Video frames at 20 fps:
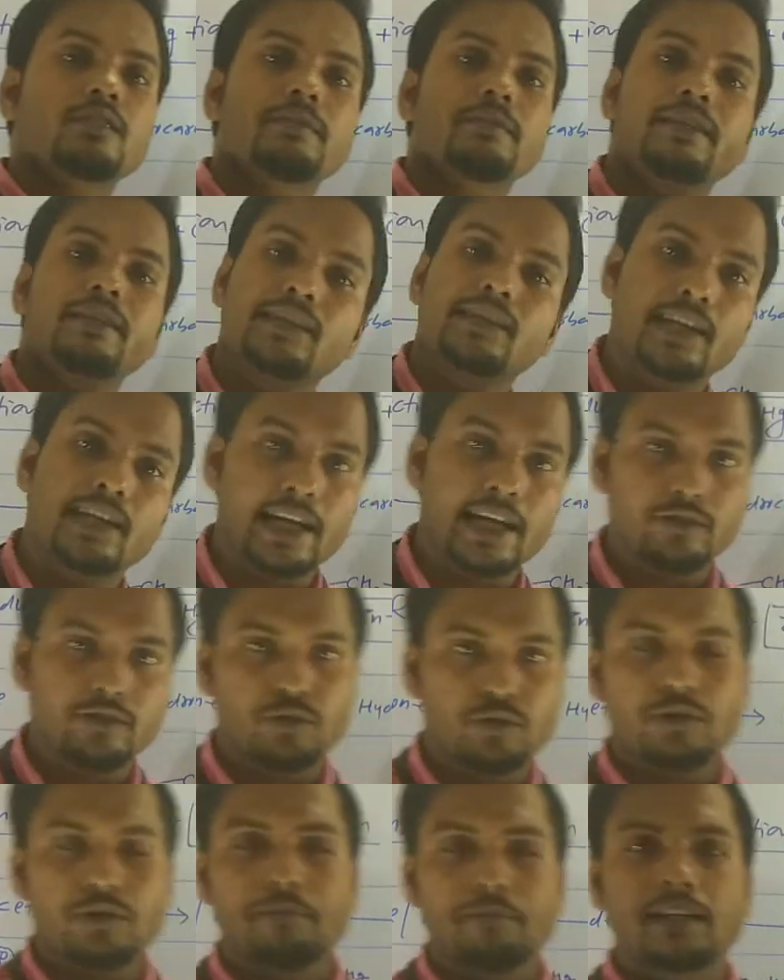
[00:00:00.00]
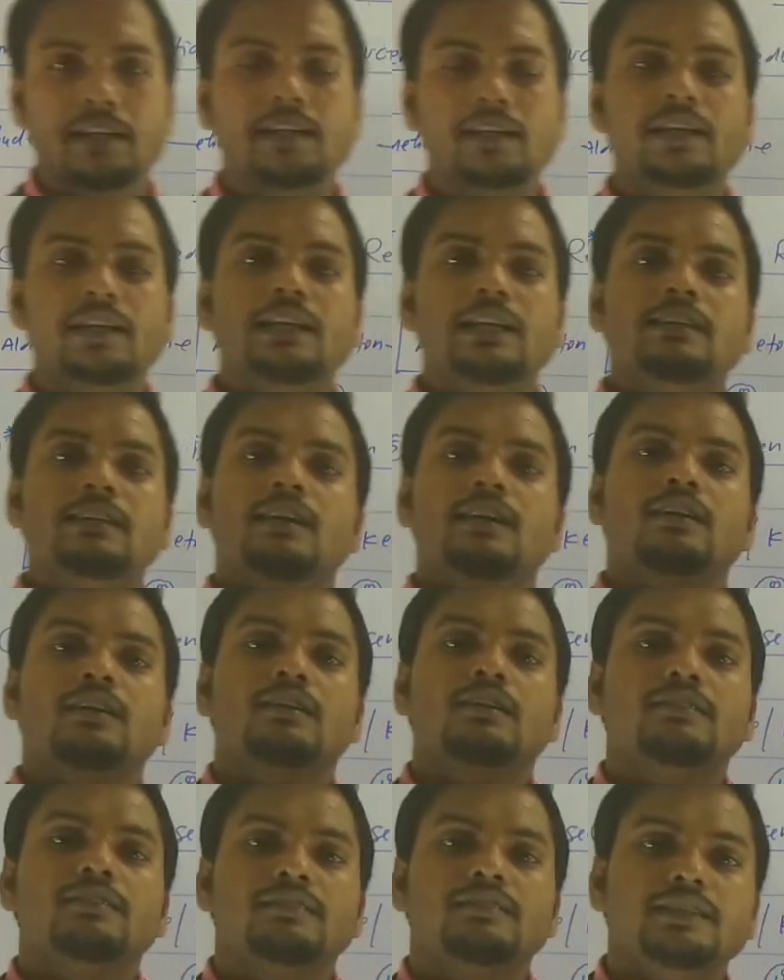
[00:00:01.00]
जोमेट्रिकल आइसोमर में
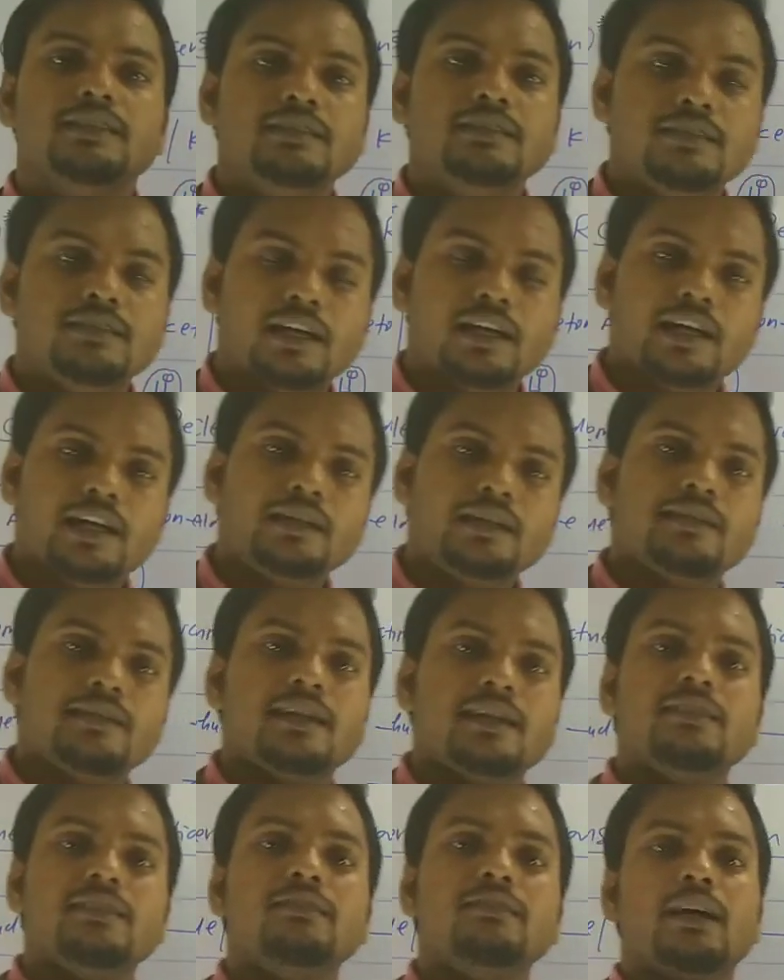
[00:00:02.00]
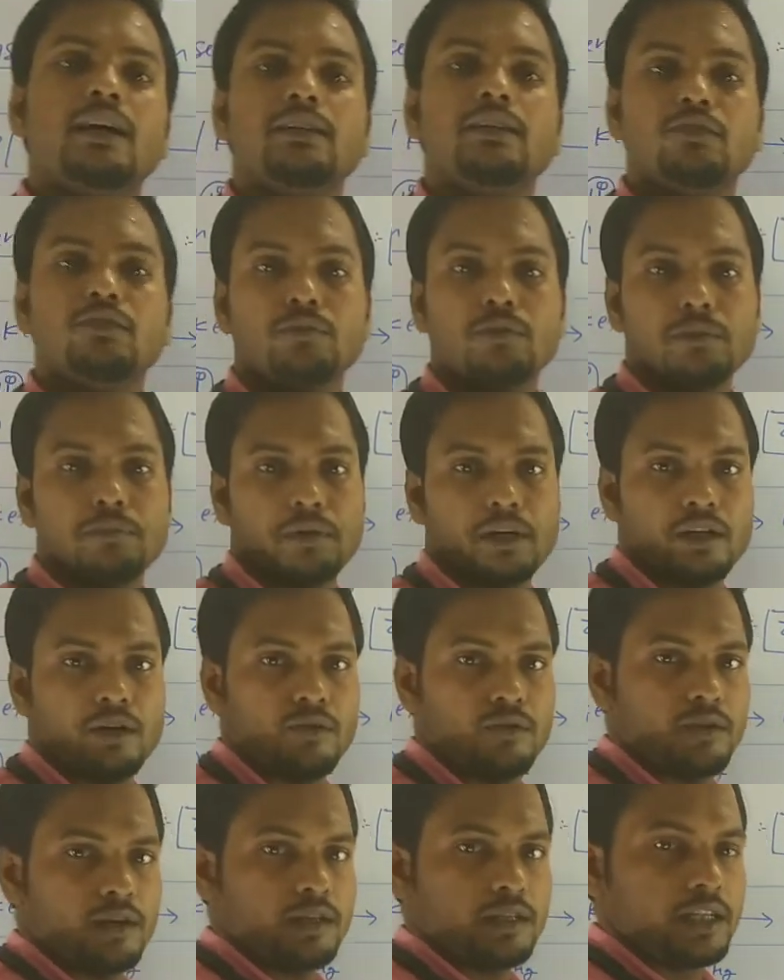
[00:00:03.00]
सिस एंड ट्रांस आइसोमर पढ़ा
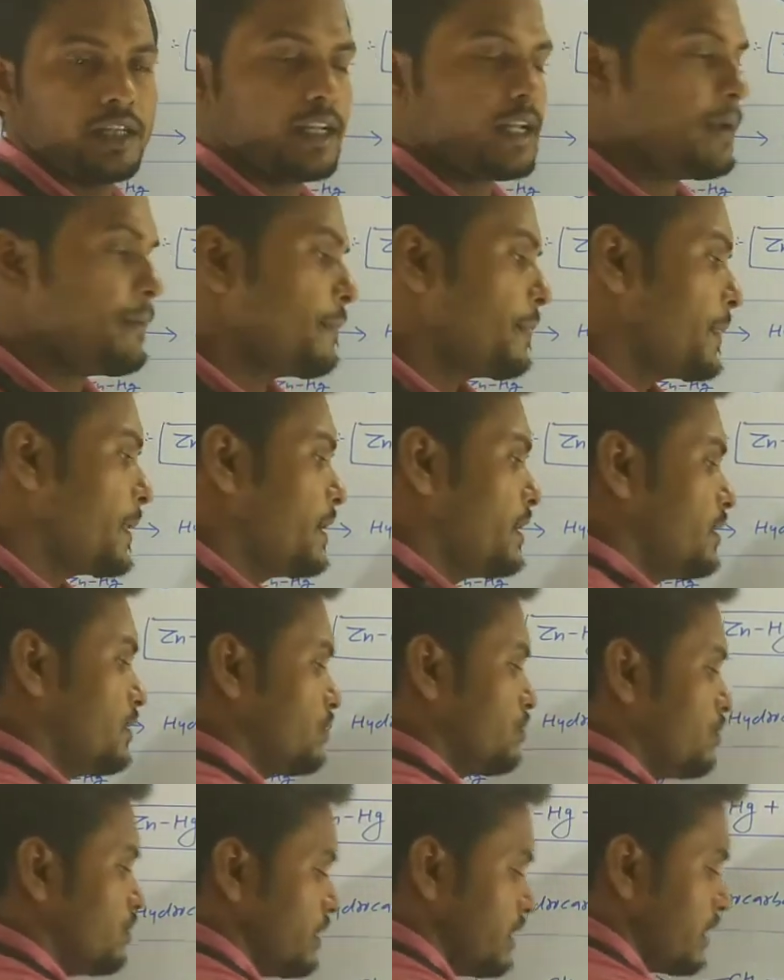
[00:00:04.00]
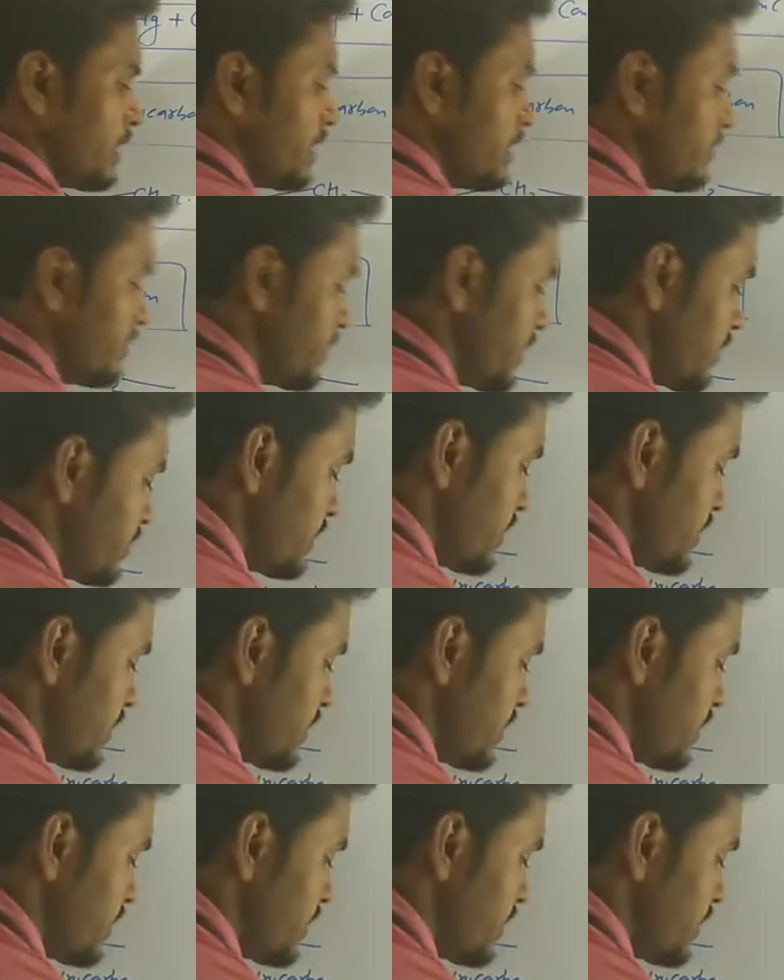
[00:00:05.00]
होगा ठीक है तो अगर इसके